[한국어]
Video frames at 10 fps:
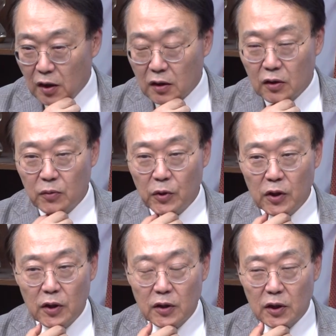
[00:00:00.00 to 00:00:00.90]

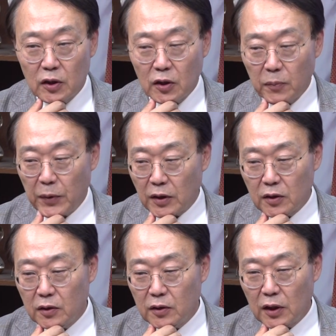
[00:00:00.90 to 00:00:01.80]
그러면 인터넷
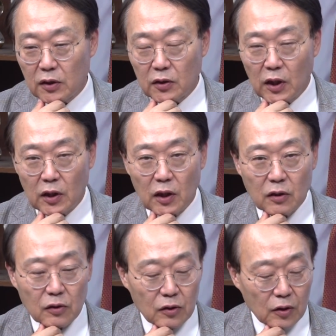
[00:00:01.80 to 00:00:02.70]
뱅크에서
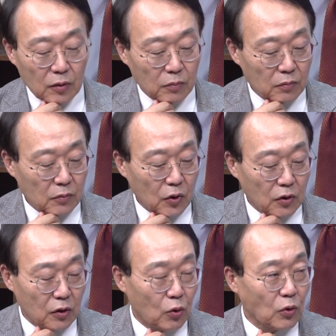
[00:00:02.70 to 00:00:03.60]
얘기하는 것처럼
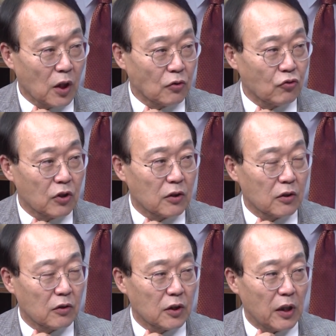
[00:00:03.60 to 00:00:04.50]
전체 총량 규제에서
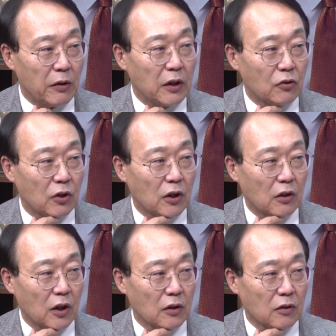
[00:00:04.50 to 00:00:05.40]
이거 제외해 줘야
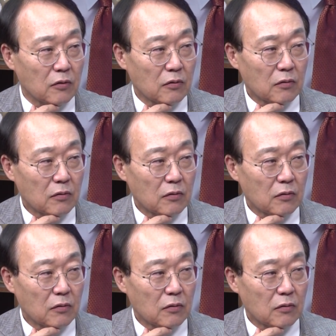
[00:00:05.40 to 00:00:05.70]
되는 거 아니에요?